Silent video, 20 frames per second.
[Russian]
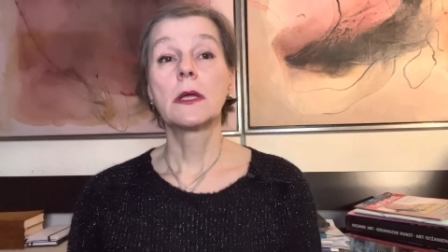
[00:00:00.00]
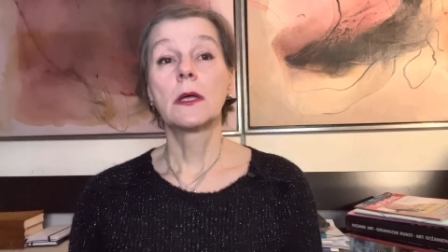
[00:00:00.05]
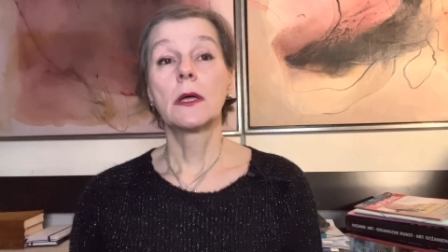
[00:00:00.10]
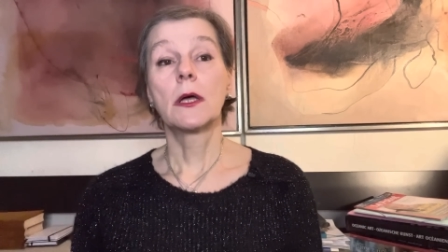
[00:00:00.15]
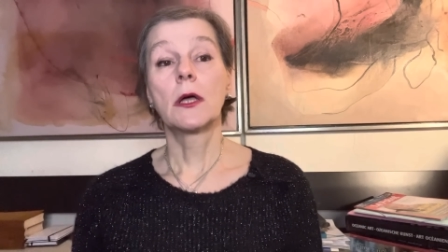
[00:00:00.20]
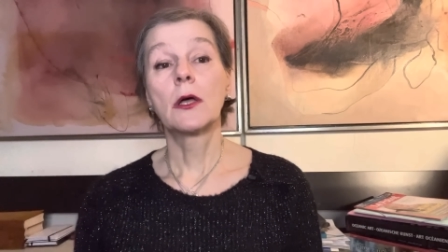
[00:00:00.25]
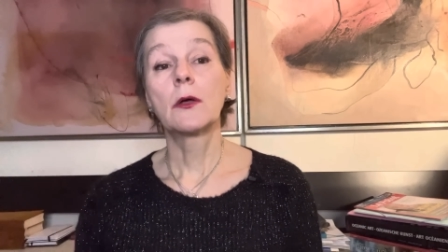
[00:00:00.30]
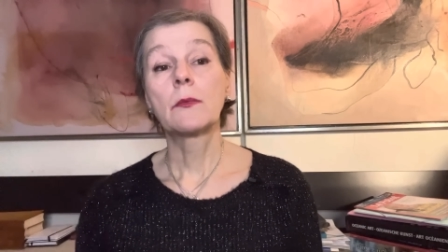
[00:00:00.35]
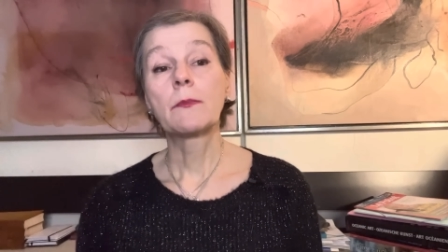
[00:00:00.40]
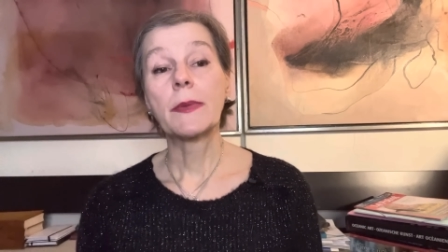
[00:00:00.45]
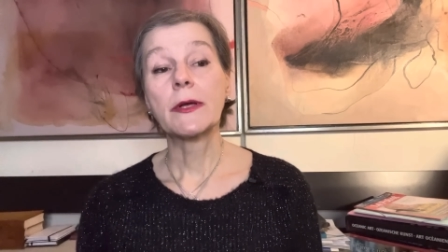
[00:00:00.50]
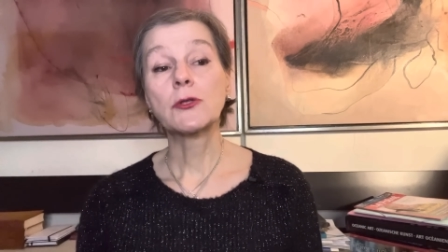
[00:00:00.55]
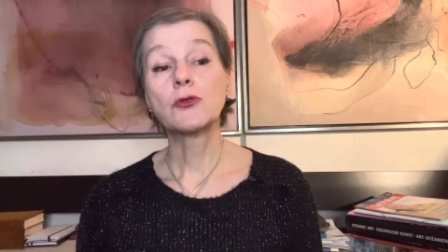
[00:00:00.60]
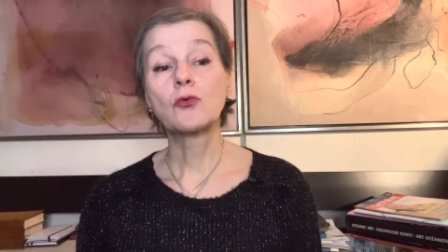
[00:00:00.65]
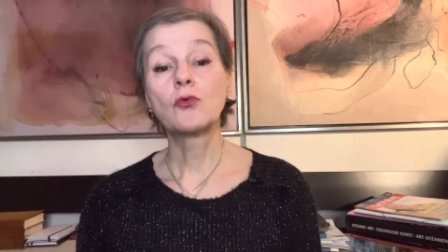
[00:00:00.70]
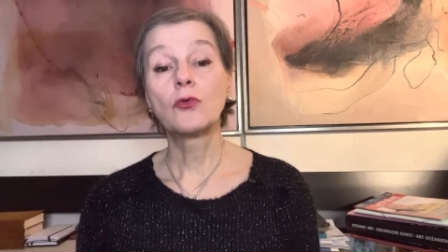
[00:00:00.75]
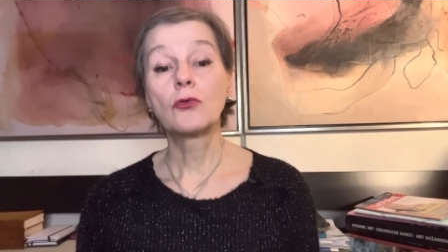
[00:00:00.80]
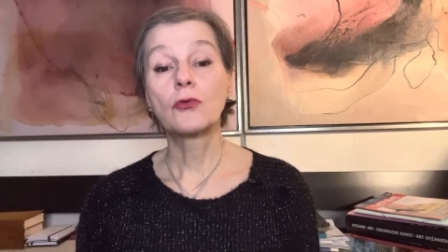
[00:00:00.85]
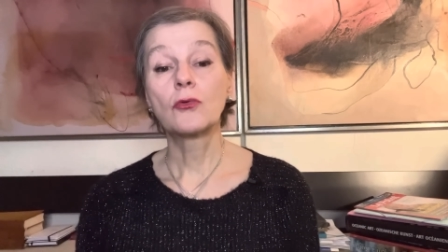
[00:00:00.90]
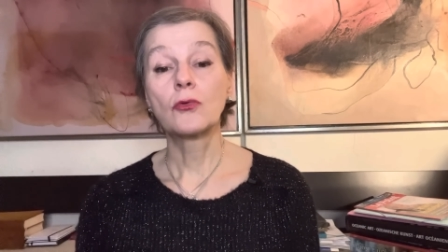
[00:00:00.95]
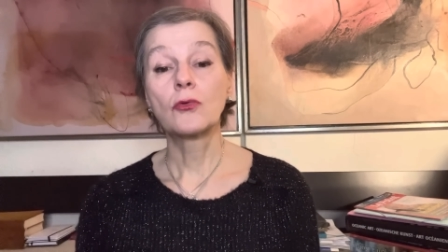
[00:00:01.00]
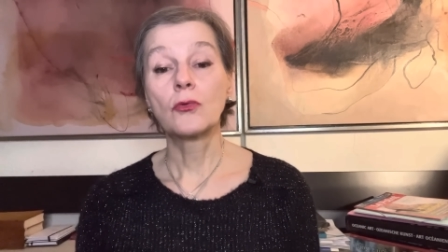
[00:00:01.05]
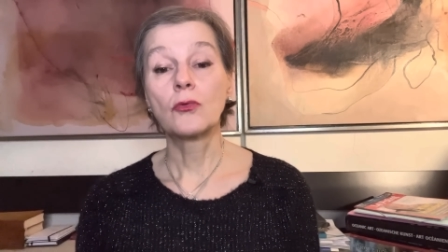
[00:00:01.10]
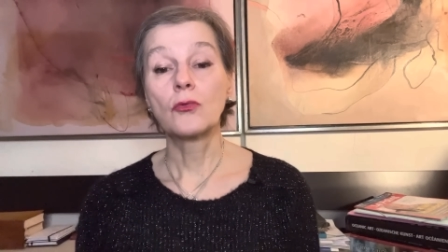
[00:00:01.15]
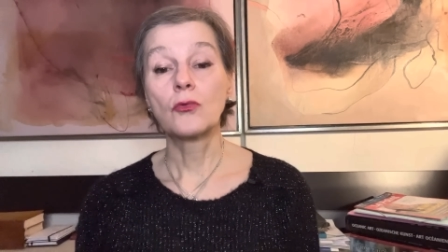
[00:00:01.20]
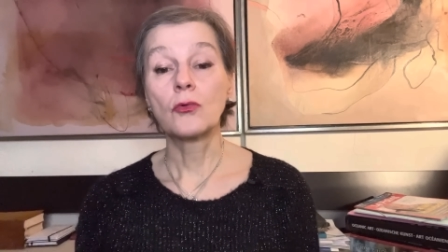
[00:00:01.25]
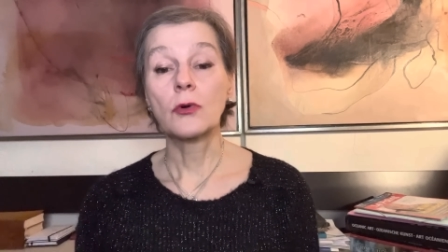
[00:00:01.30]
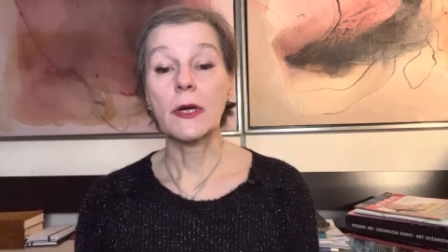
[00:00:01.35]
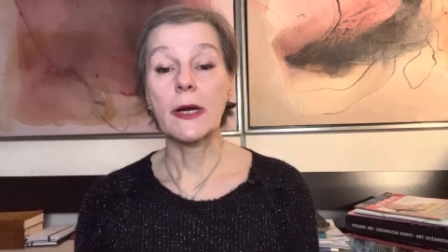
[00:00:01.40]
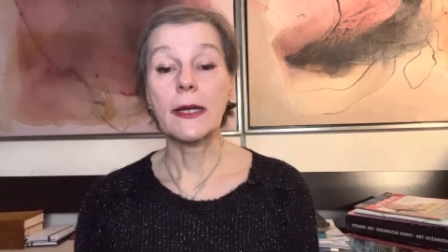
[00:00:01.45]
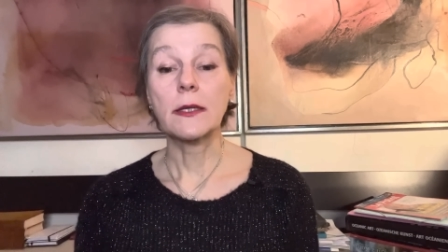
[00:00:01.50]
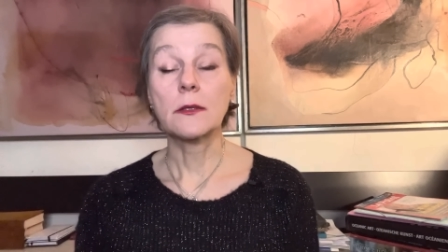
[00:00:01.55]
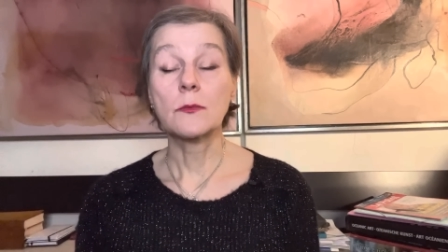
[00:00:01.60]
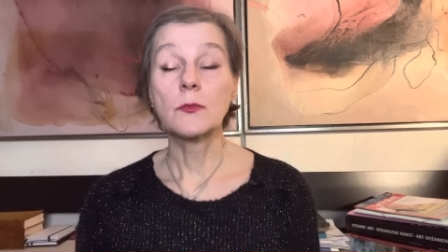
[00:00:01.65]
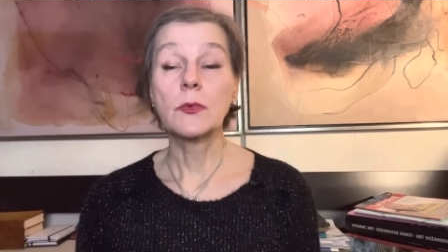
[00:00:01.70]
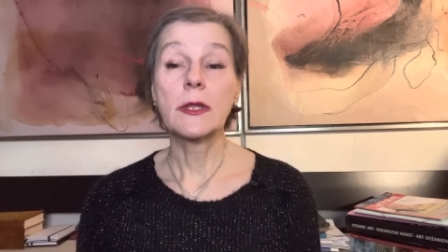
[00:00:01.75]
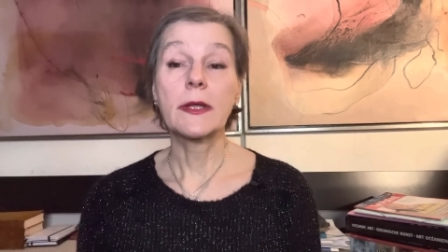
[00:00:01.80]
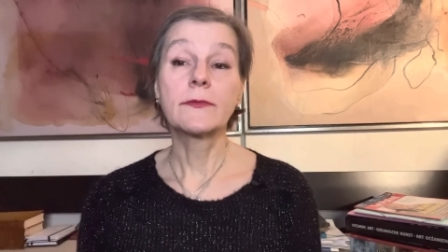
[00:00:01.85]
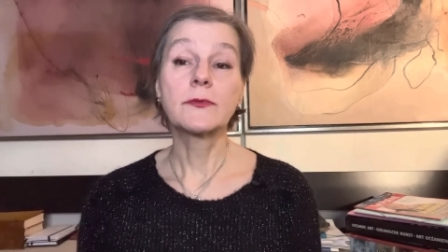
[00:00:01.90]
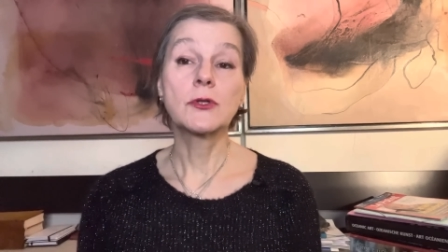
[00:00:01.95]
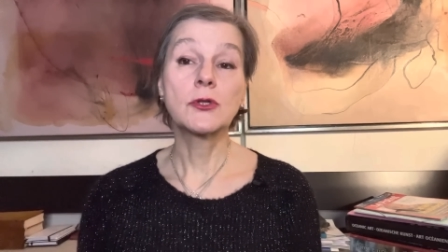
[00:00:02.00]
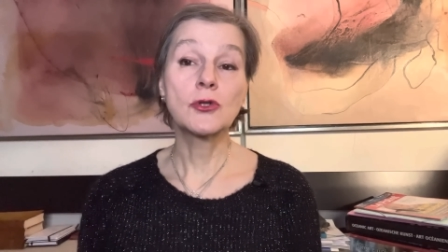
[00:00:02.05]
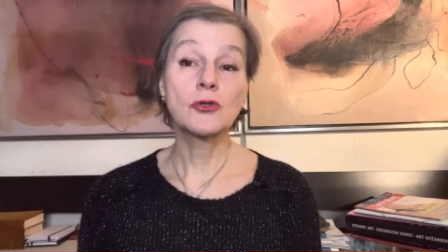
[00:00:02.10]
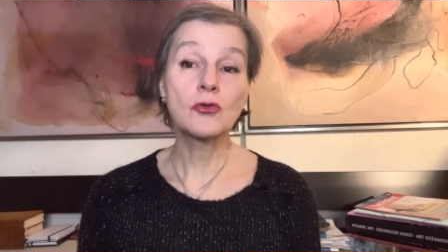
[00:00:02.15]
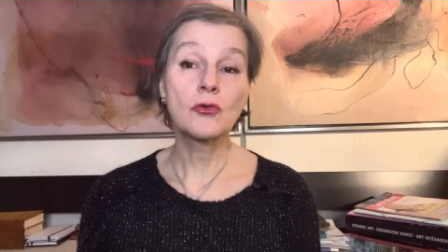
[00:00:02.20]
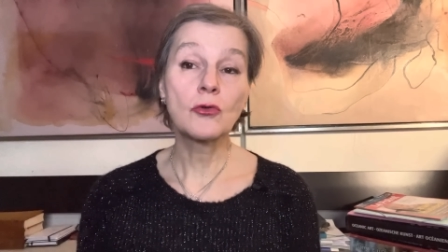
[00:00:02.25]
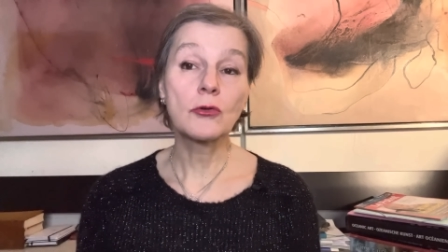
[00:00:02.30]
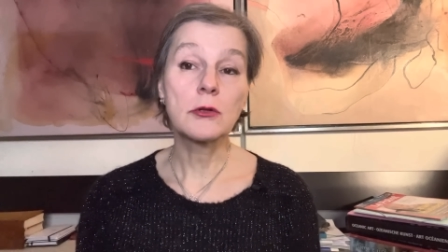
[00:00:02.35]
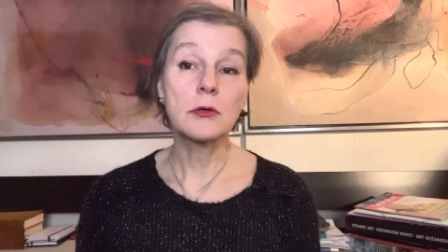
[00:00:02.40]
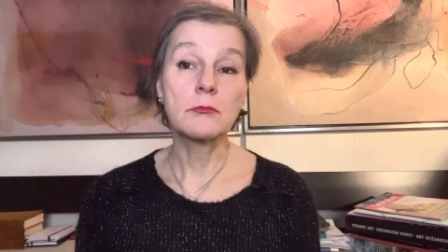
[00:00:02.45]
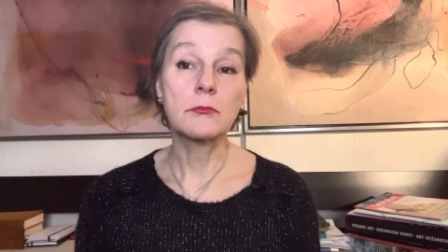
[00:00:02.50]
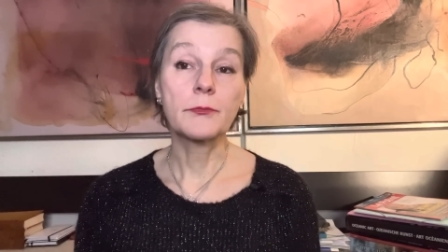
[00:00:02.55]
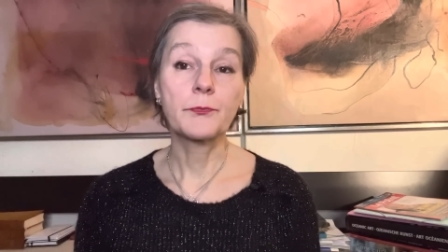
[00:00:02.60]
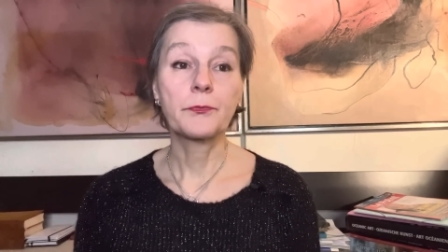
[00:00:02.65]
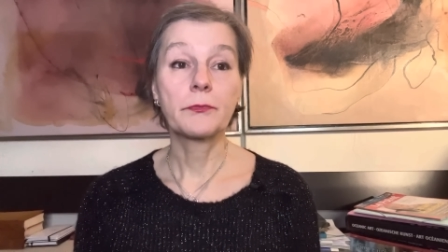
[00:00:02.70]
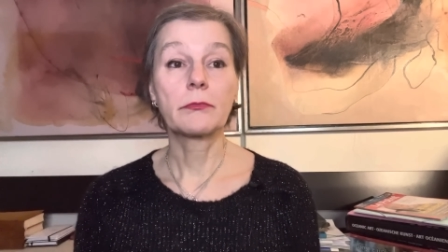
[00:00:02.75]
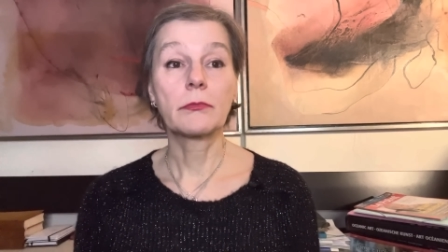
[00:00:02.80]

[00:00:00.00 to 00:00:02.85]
э, поскольку Украина была в тяжелом